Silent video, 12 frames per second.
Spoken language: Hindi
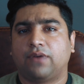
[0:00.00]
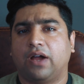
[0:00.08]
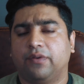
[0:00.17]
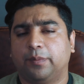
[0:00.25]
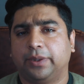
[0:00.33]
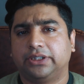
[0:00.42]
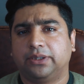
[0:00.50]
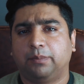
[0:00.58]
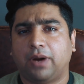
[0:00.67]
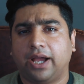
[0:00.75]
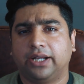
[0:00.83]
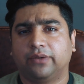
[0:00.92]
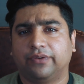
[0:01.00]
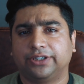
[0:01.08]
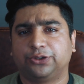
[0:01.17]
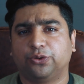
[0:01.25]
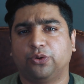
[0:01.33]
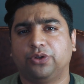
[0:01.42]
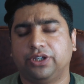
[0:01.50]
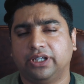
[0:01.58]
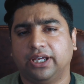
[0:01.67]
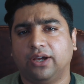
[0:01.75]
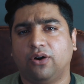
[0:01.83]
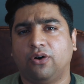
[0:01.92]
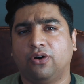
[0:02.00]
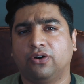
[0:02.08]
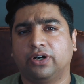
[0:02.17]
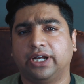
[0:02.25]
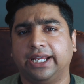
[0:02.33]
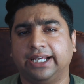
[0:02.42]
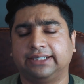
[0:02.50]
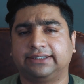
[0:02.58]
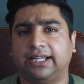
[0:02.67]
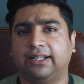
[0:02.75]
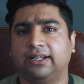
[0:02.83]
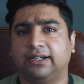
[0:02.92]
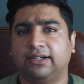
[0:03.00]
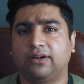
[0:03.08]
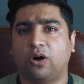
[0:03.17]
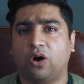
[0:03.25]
फाइवर पर जब बाय रिक्वेस्ट शो होती हैं और एक सेलर